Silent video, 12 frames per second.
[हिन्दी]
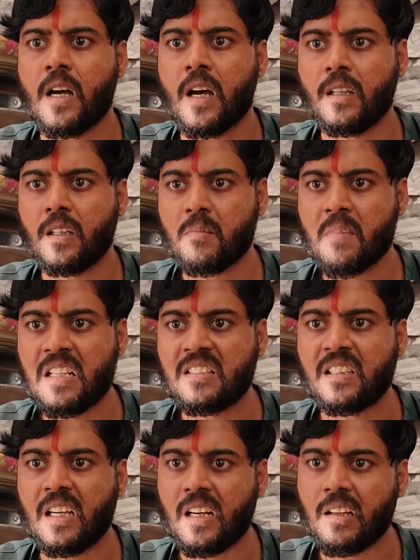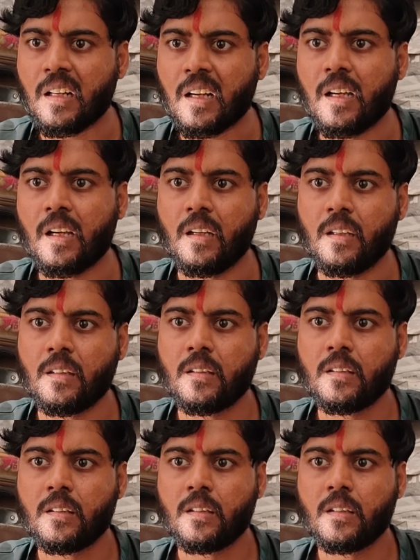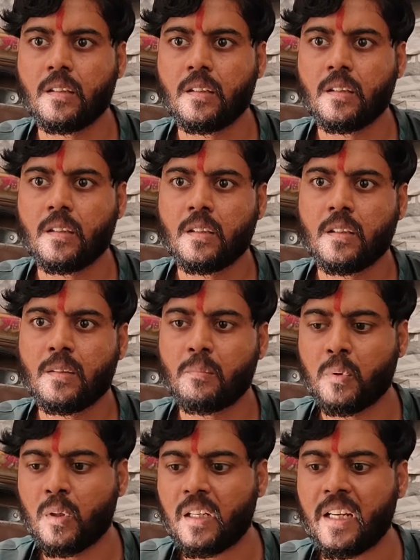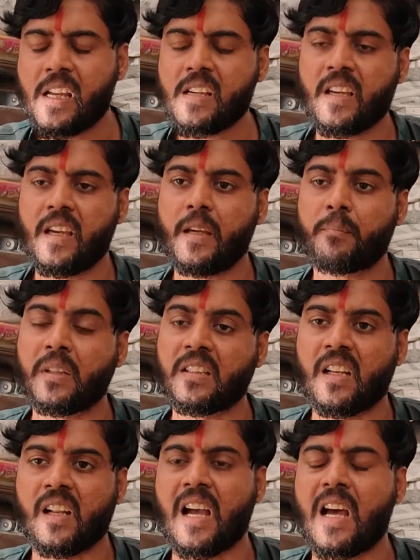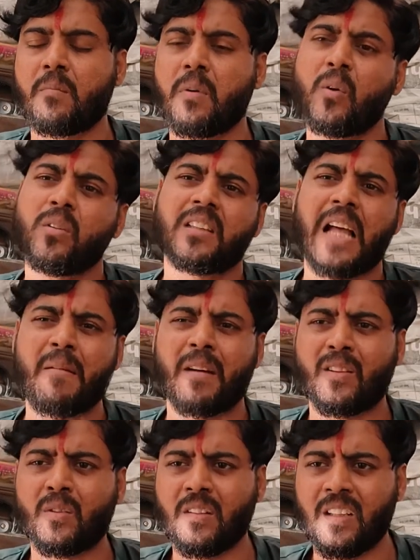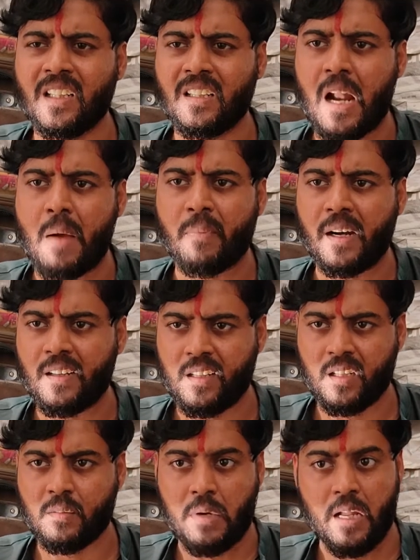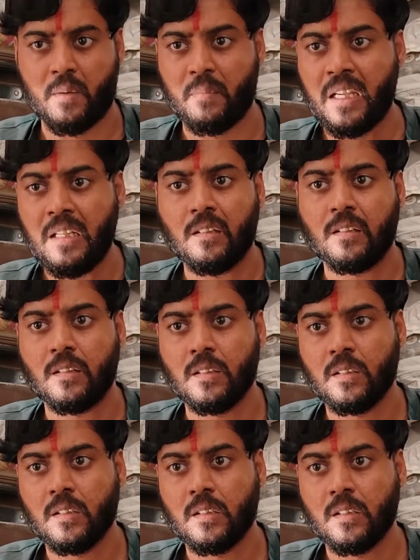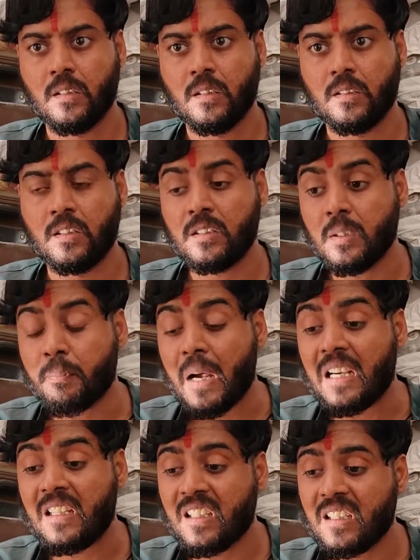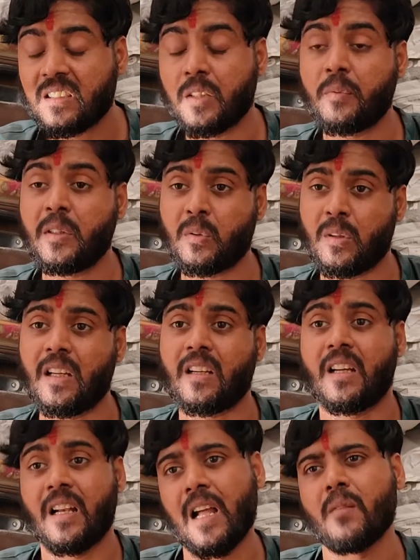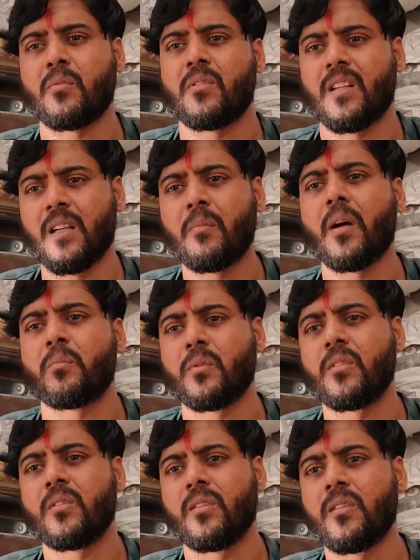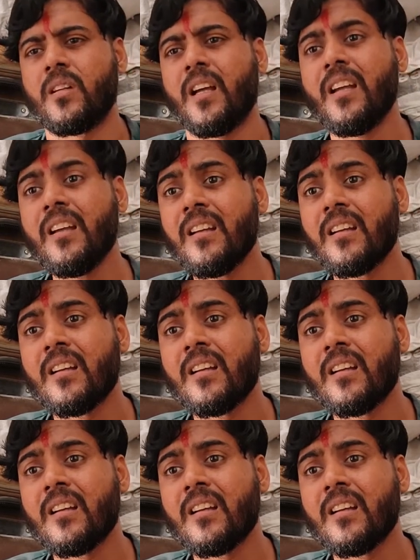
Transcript: हाई कमान से आर्डर आया है बोल रहे हैं कि पत्रकार बहुत ताबड़तोड़ लिख रहा पार्टी के बारे में जिससे पार्टी का छवि थोड़ा खराब हो रहा है है